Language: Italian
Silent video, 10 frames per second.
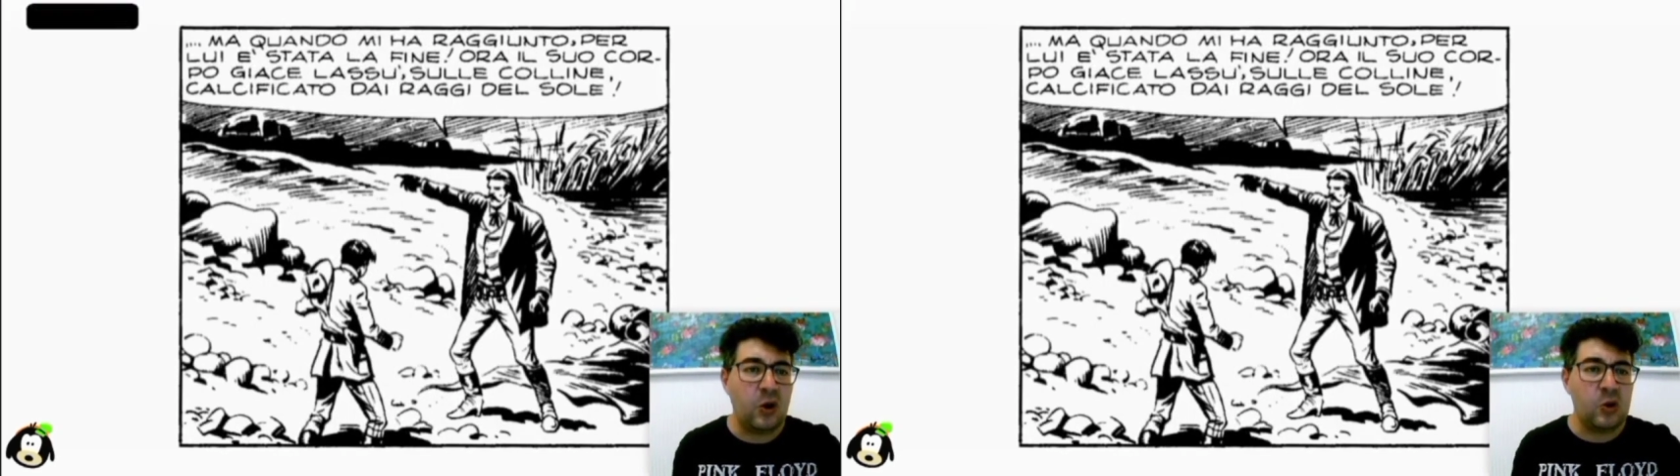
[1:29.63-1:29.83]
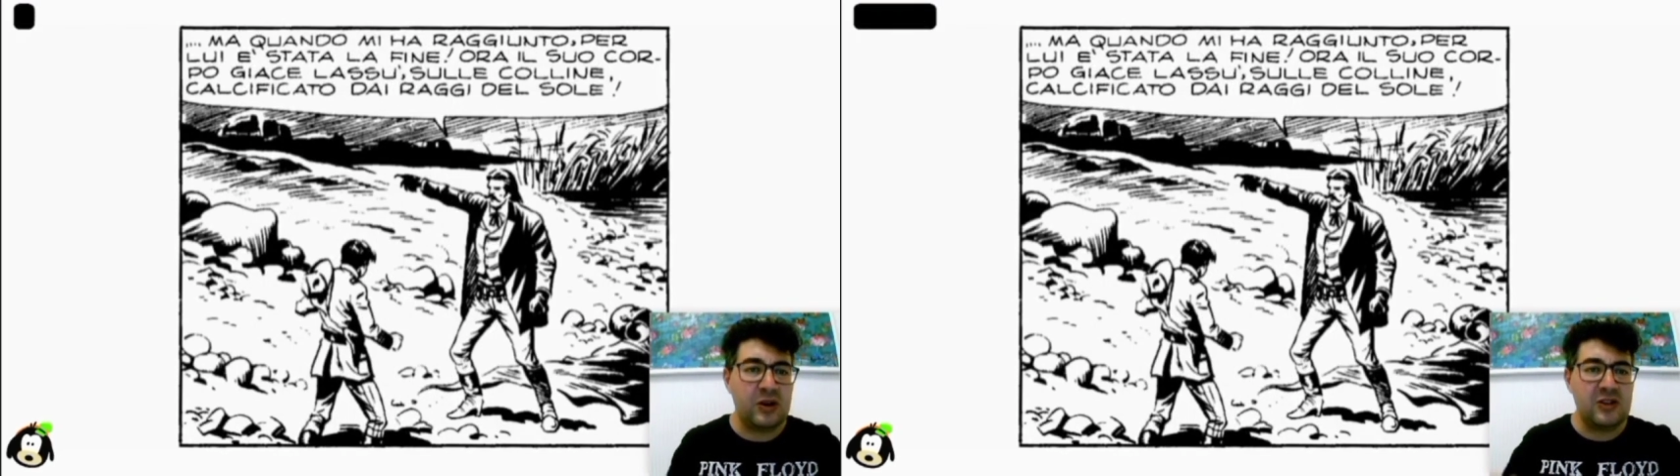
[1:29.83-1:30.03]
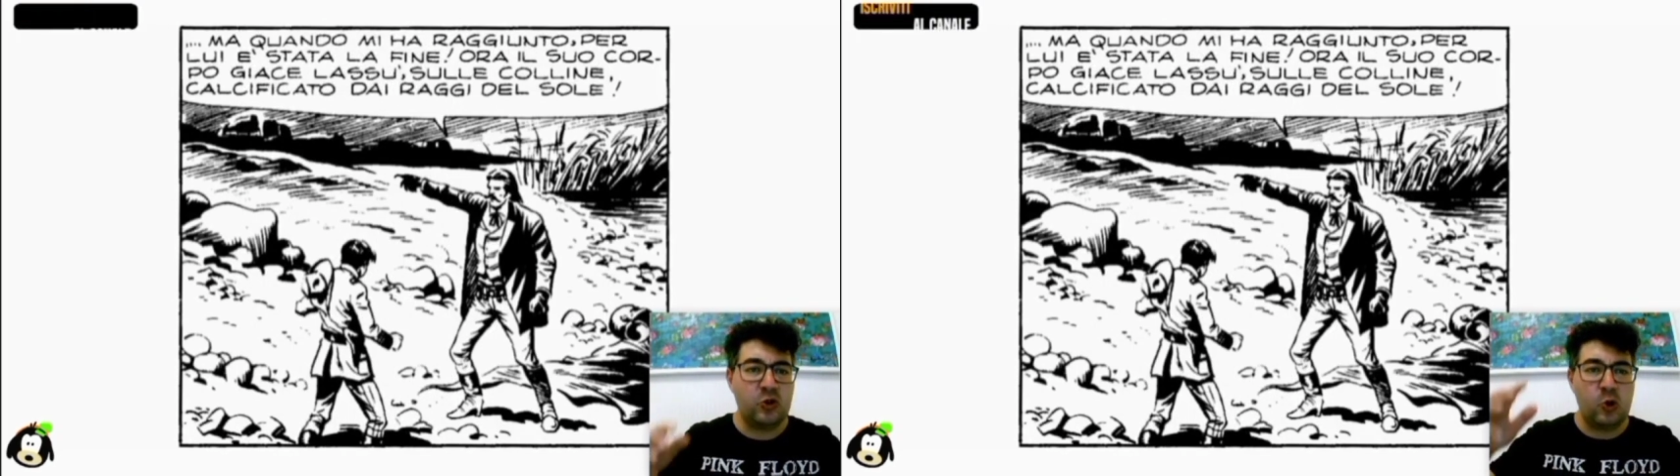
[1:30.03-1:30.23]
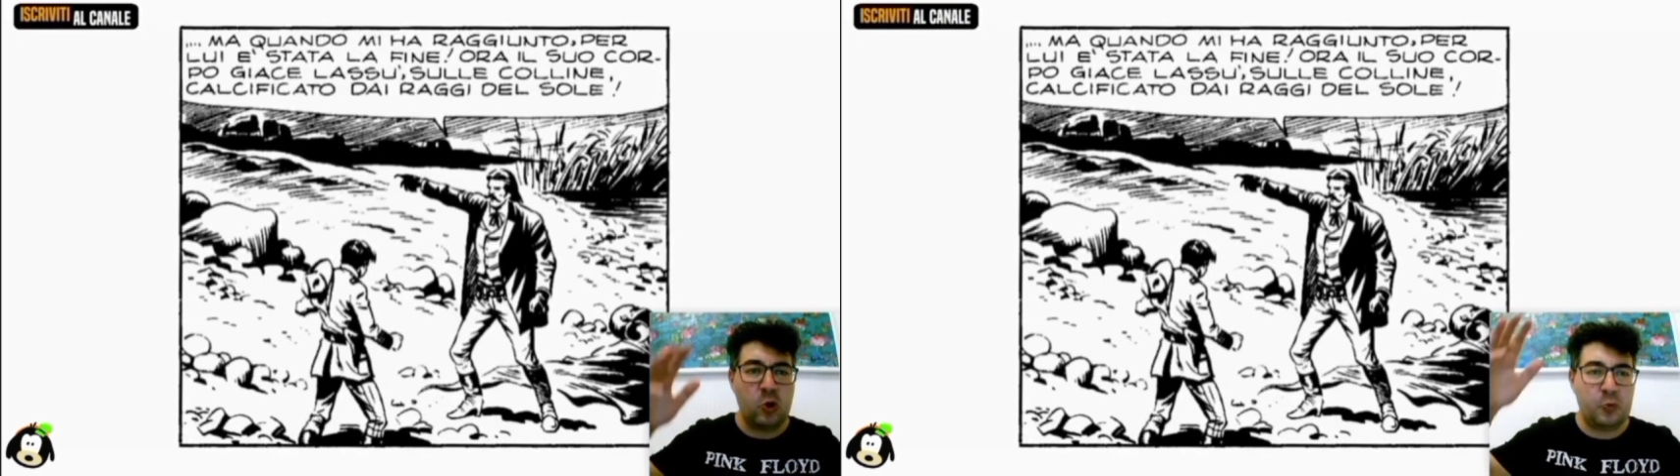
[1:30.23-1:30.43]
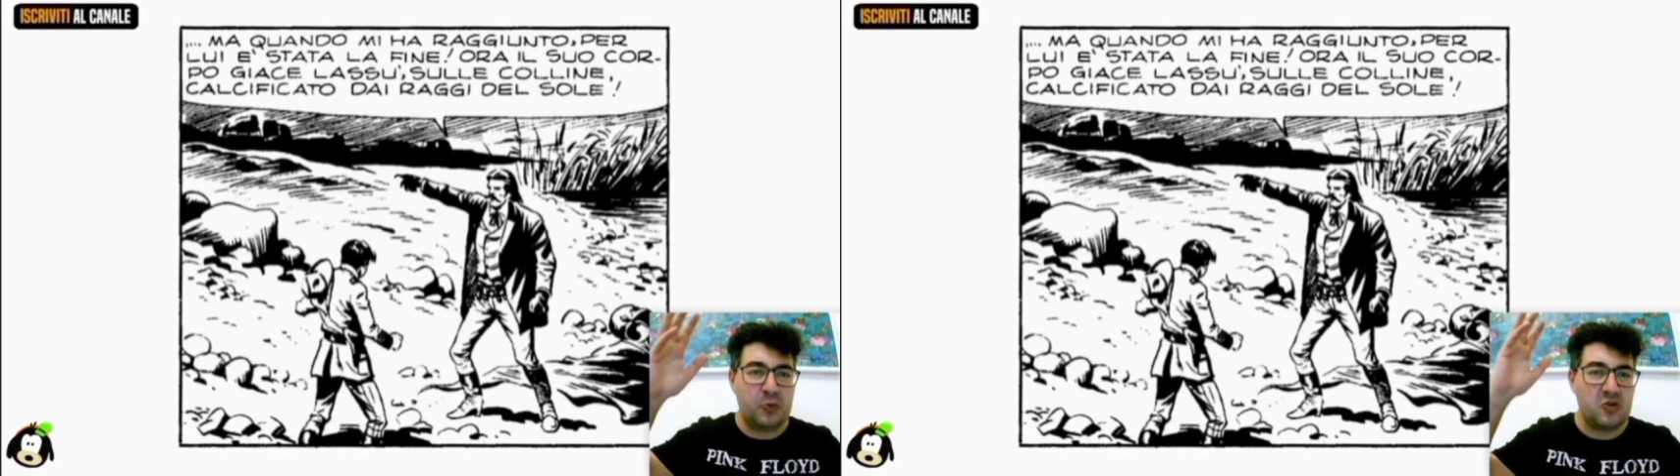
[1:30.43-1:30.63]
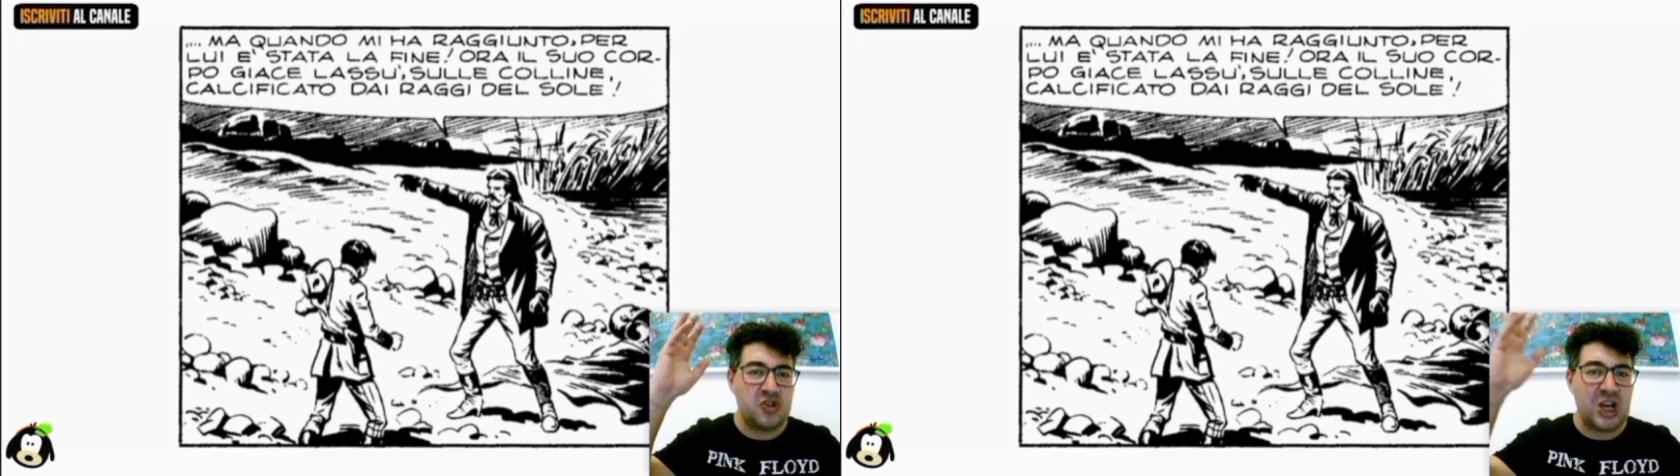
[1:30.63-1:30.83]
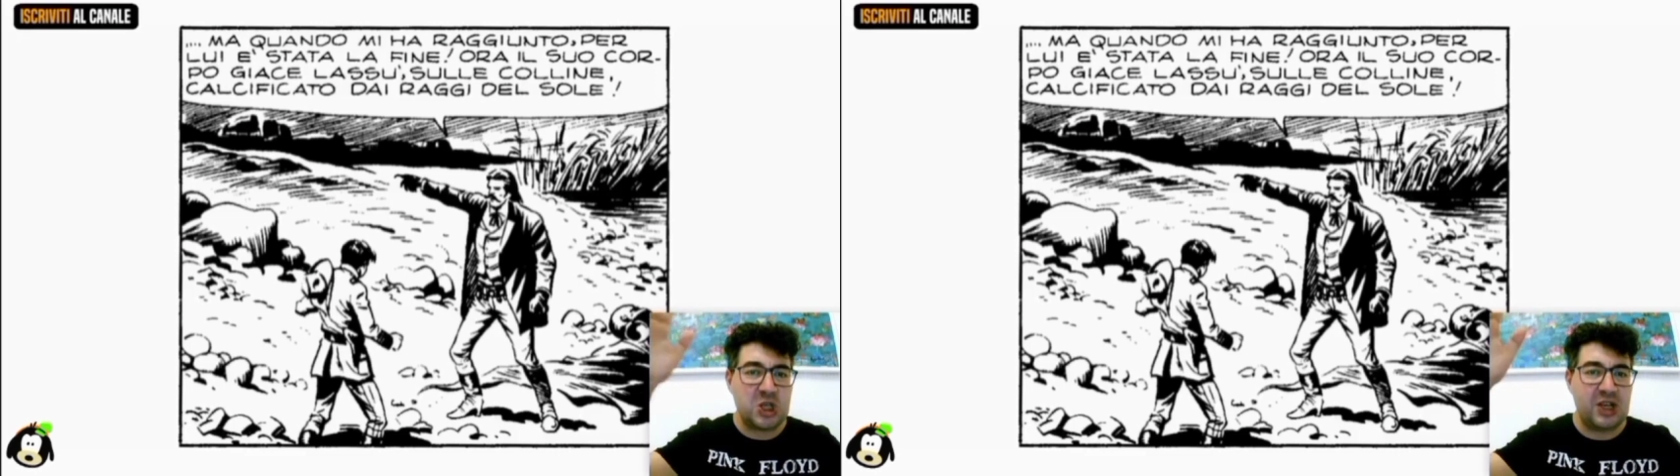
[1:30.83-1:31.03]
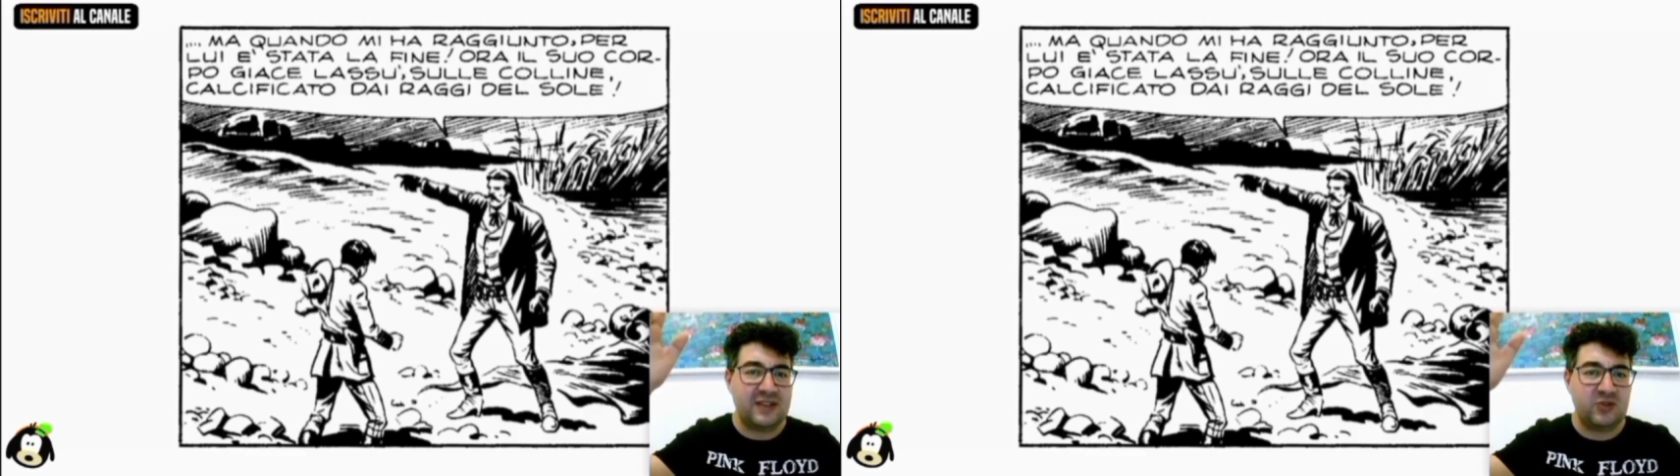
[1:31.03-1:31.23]
Ora il suo corpo
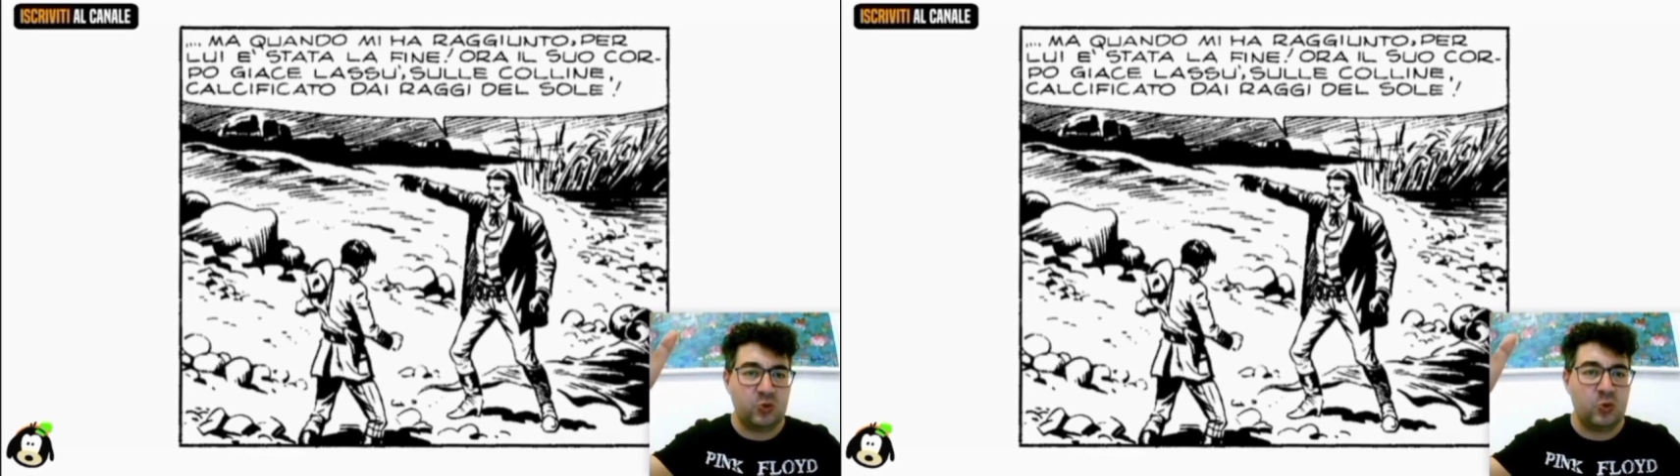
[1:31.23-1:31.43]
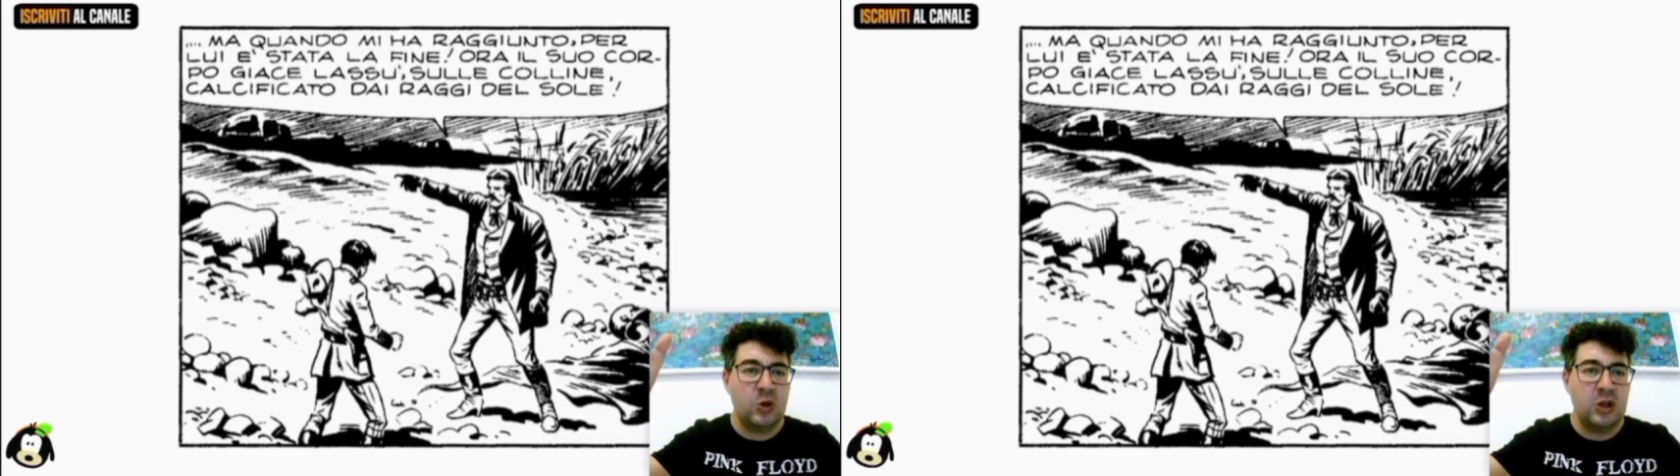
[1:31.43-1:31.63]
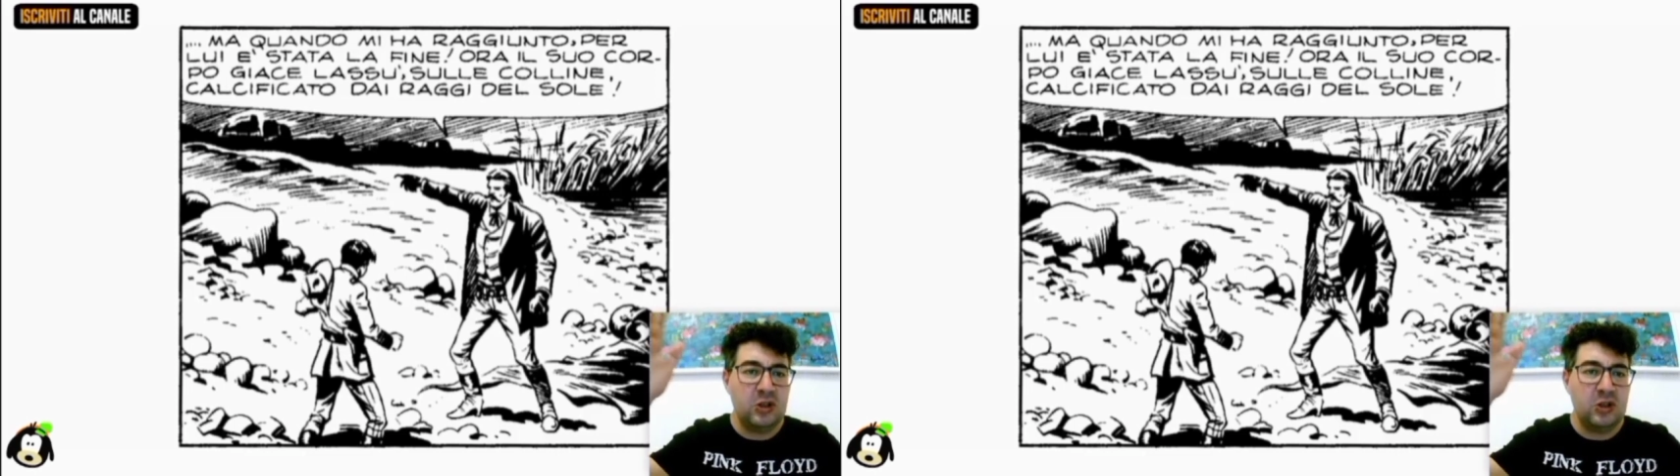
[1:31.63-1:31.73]
giace lassù,